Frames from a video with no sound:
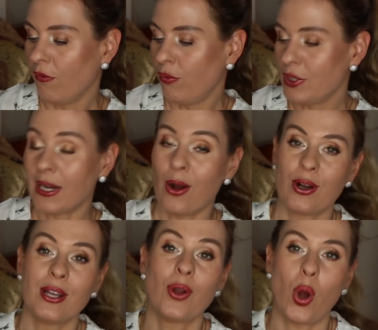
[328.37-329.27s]
wird
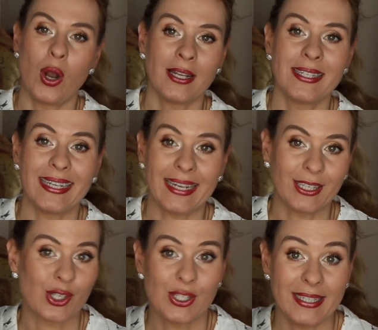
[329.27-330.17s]
auch in Holland
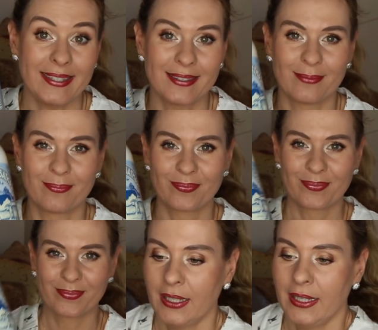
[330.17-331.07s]
hergestellt.
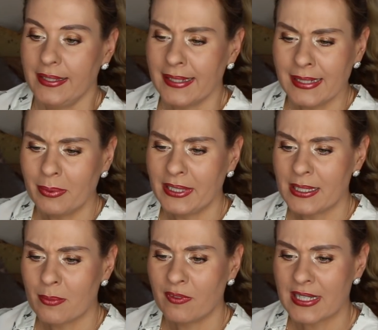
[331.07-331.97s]
Dann habe ich
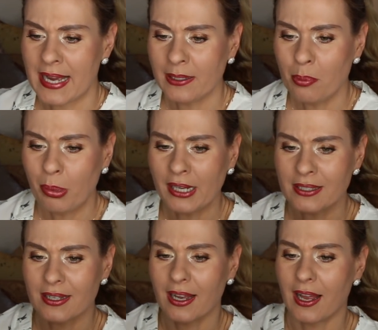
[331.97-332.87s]
jetzt mal was
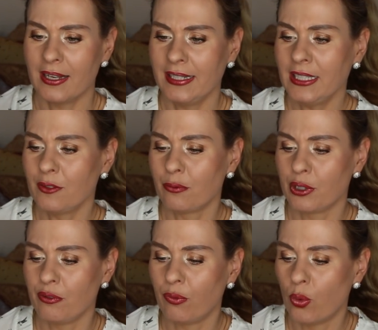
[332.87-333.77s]
eingepackt, nicht
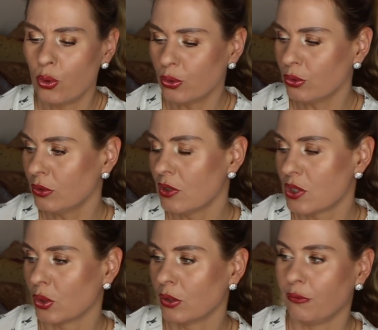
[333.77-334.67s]
für die Wohnung,
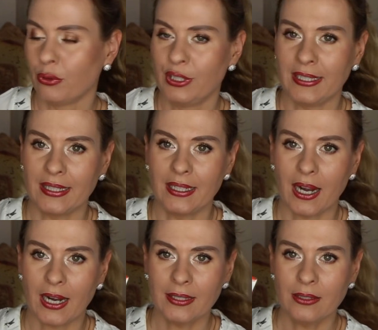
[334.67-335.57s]
sondern für den
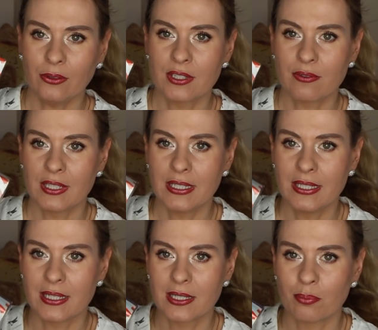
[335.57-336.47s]
Garten. Und zwar
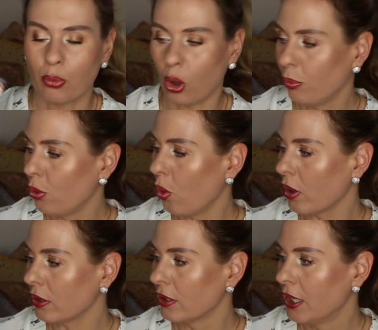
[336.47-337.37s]
dieses
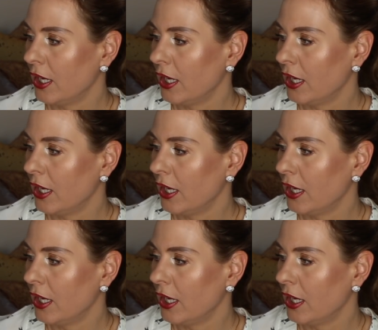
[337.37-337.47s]
Popcorn.